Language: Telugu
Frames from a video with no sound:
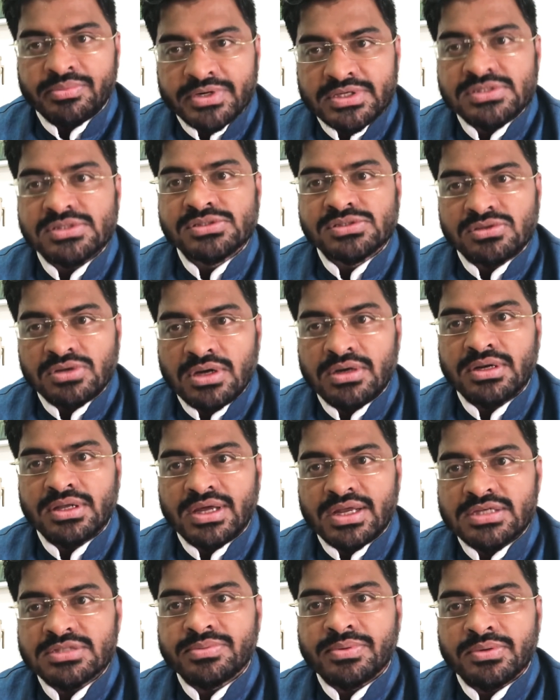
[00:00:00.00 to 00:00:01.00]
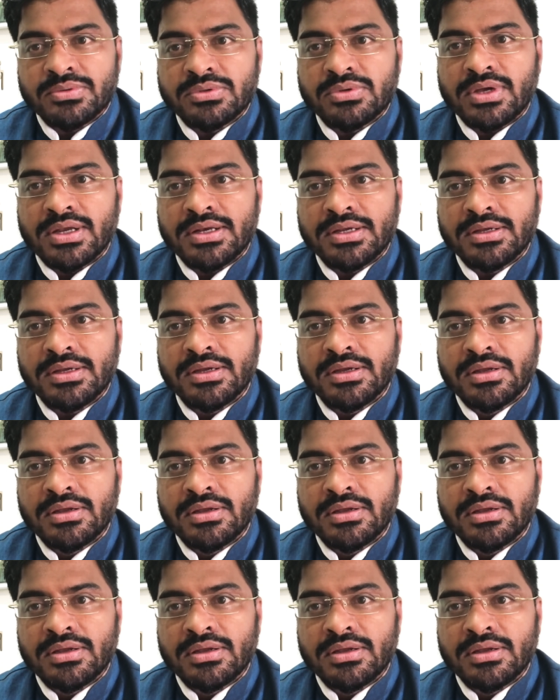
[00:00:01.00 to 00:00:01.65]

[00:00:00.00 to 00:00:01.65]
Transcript: ప్రశ్నిస్తున్నా టీఆర్ఎస్ ప్రభుత్వాన్ని